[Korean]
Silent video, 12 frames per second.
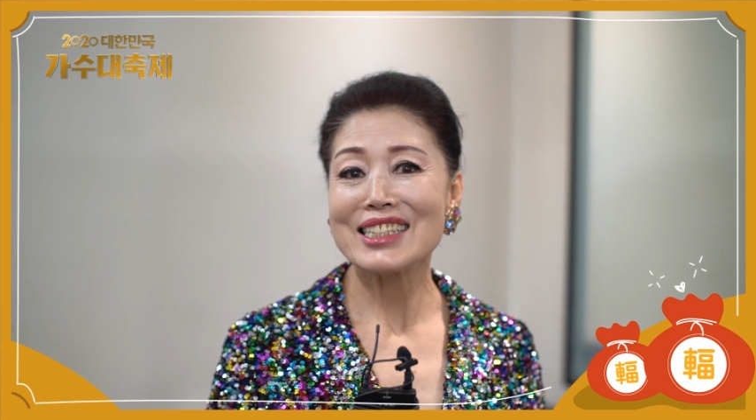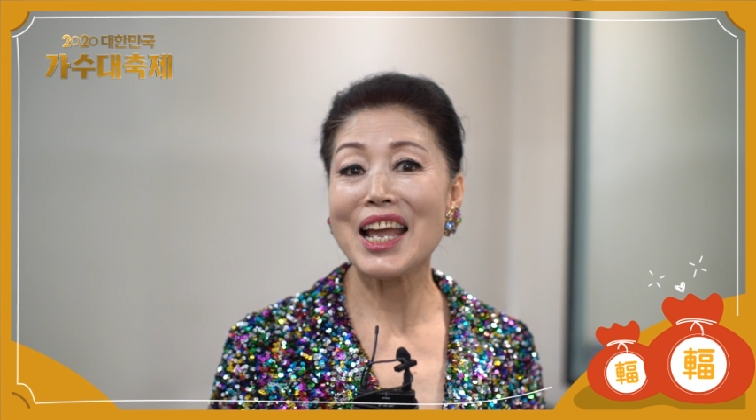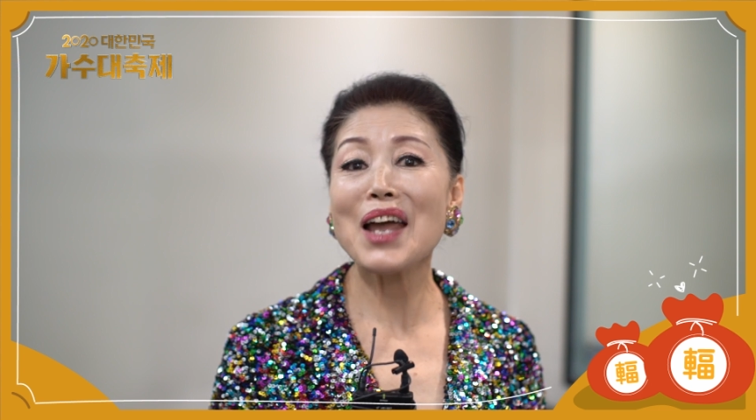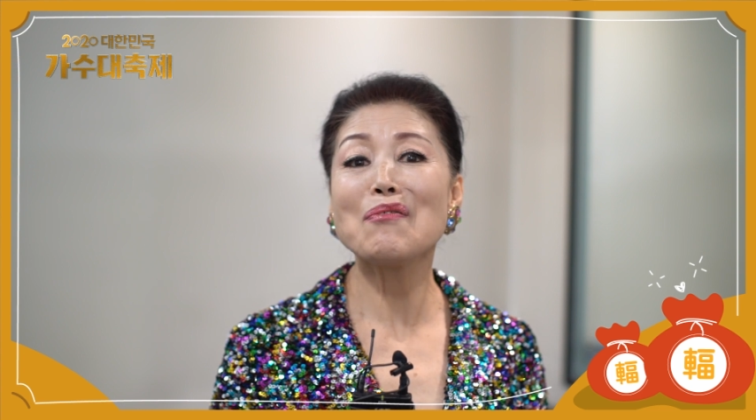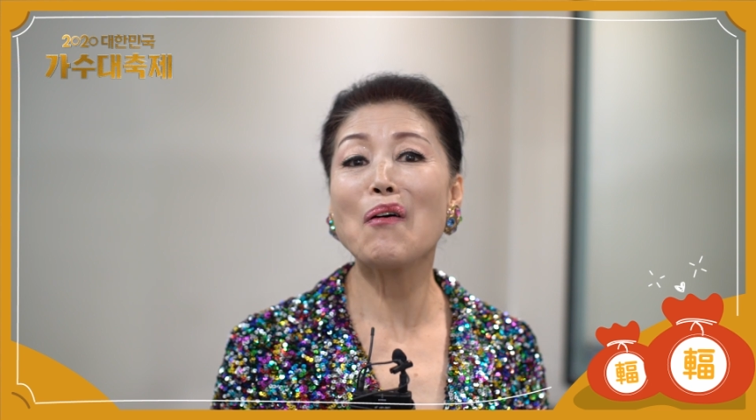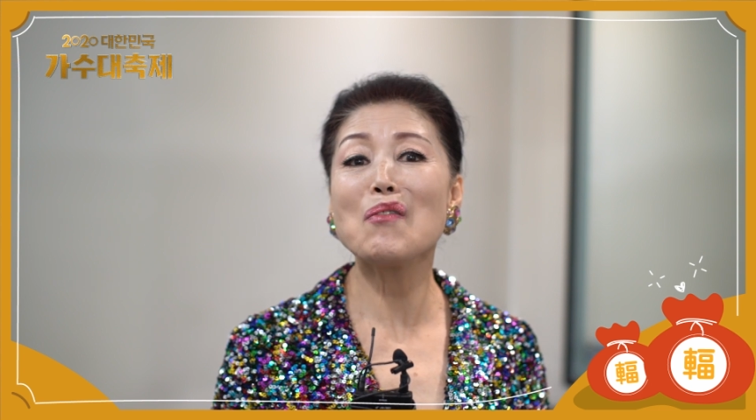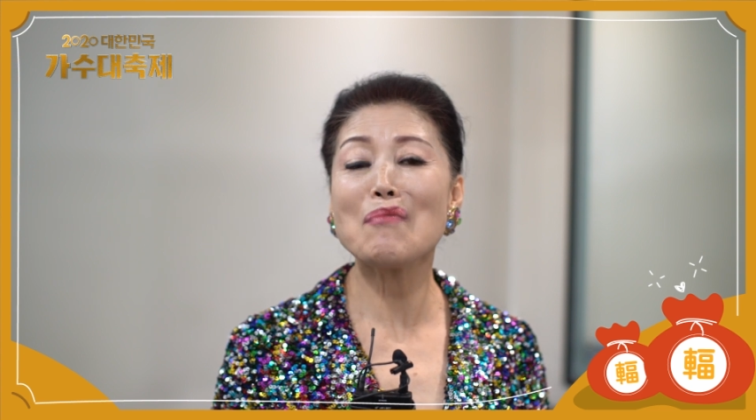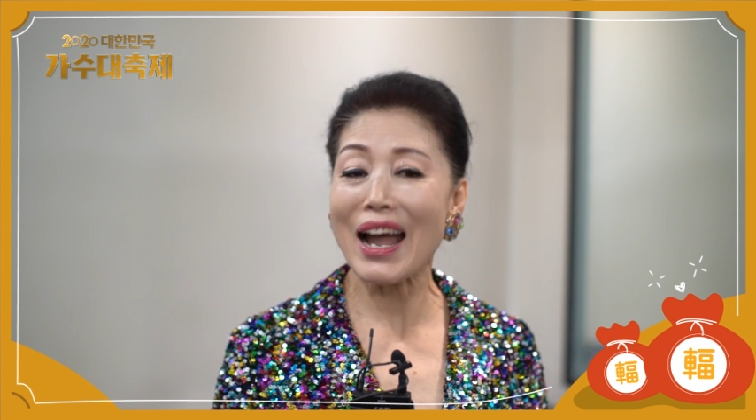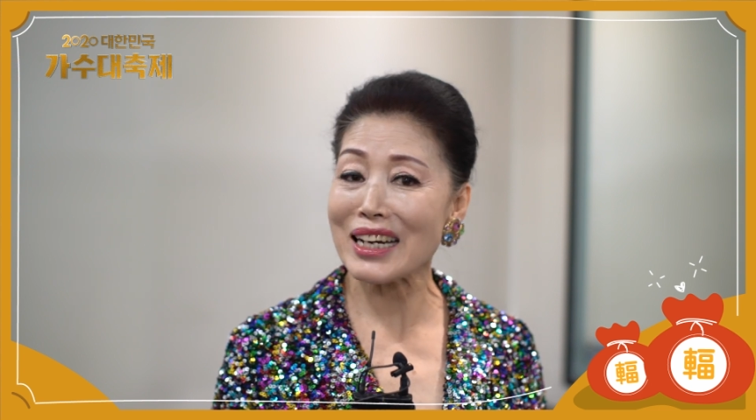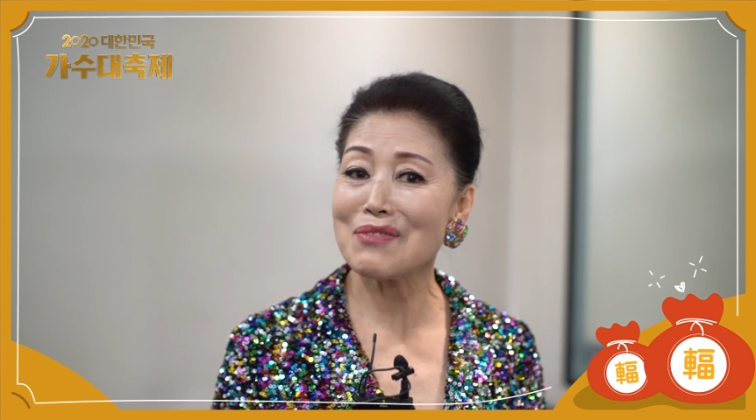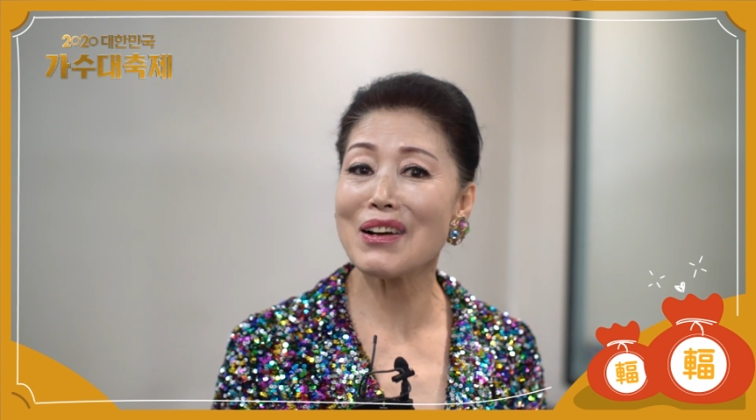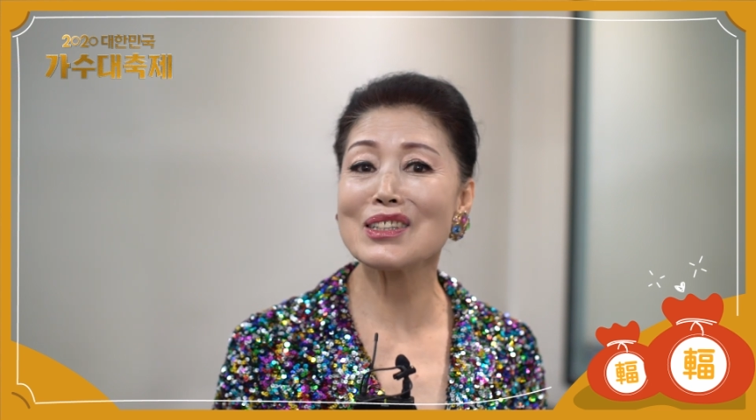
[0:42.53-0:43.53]
새해 복
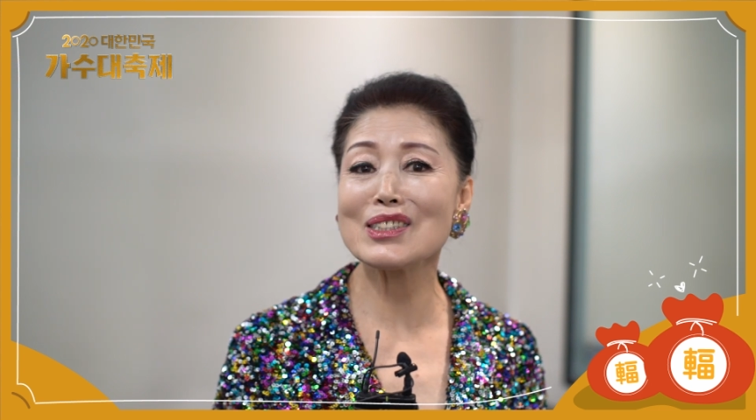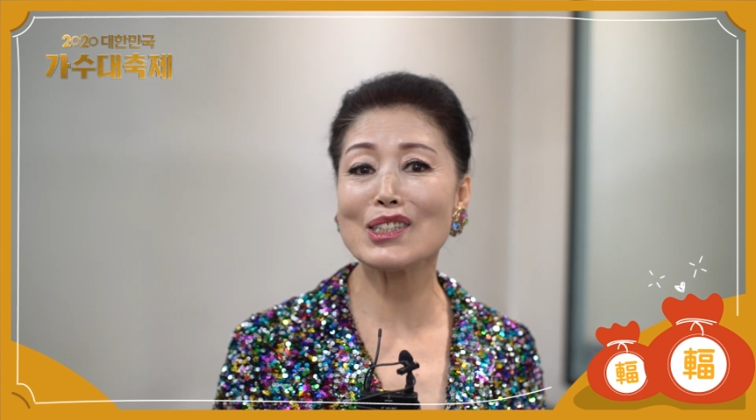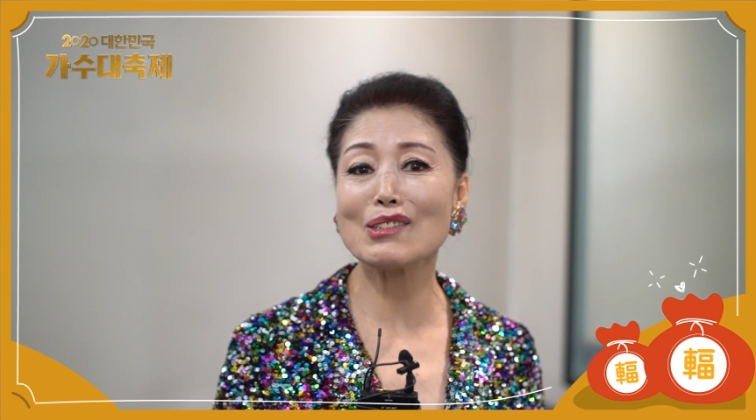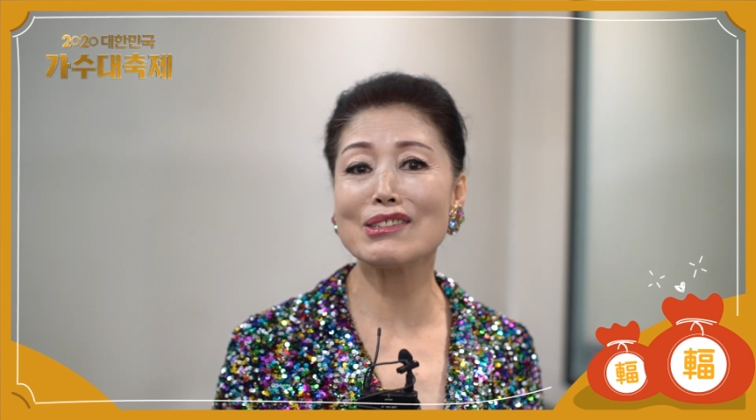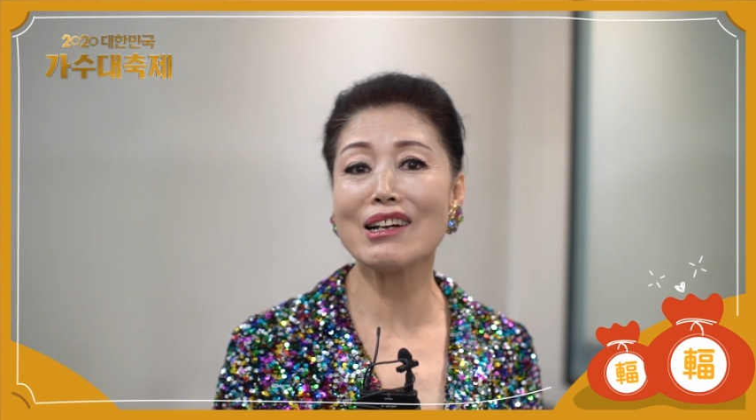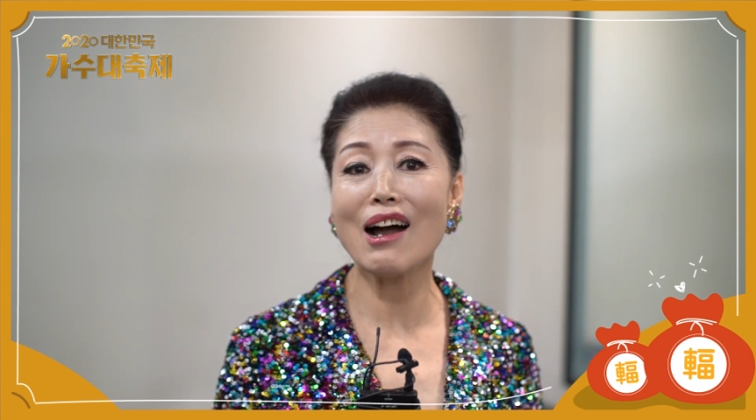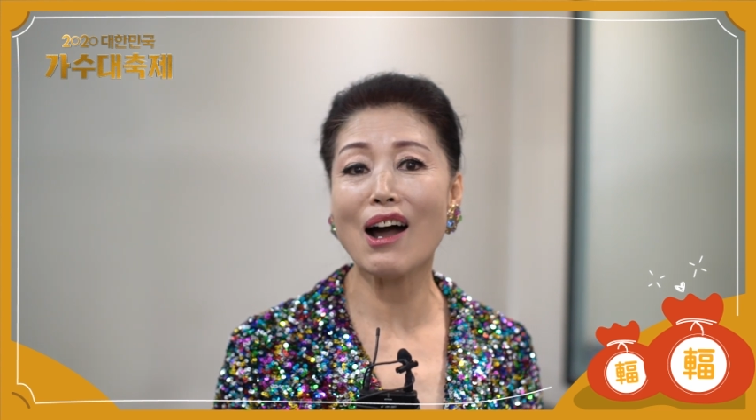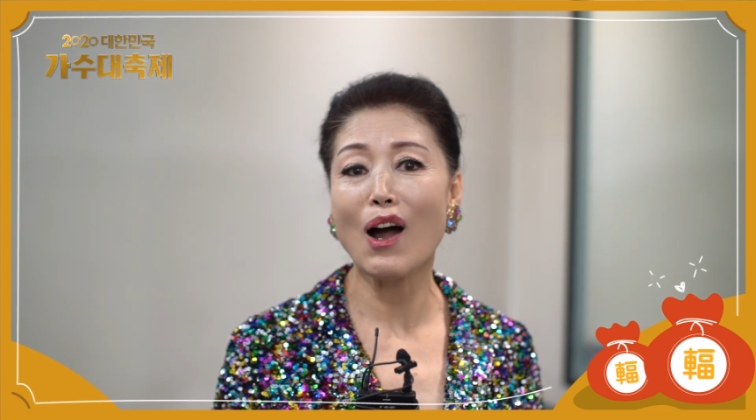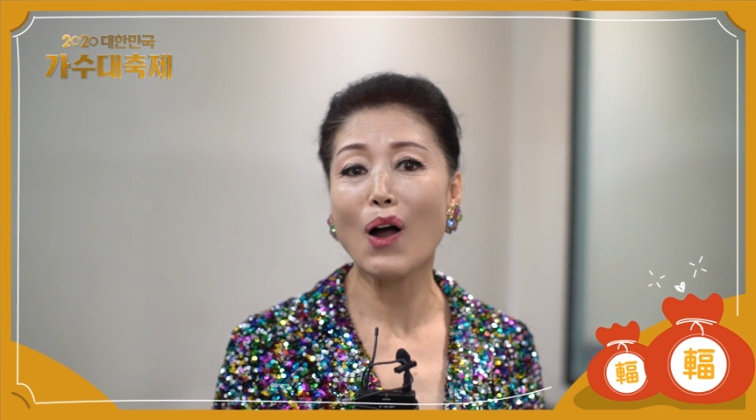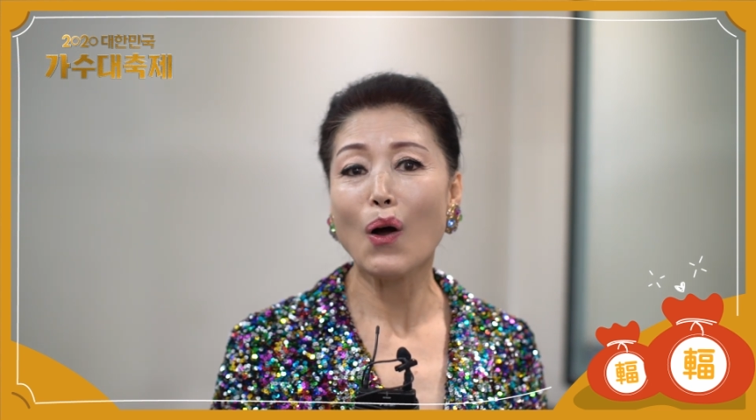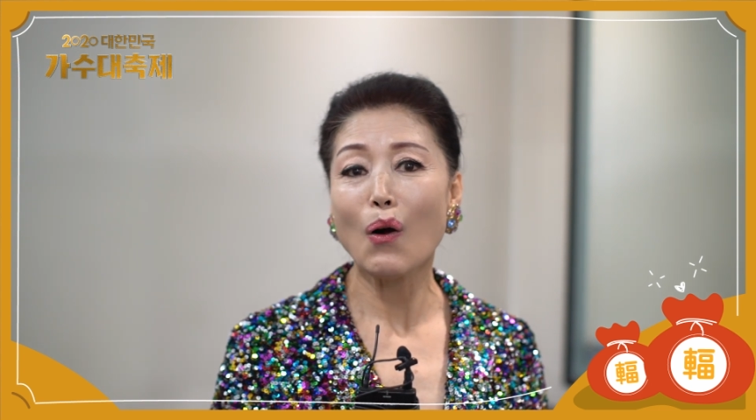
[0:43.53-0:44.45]
많이 받으시고요.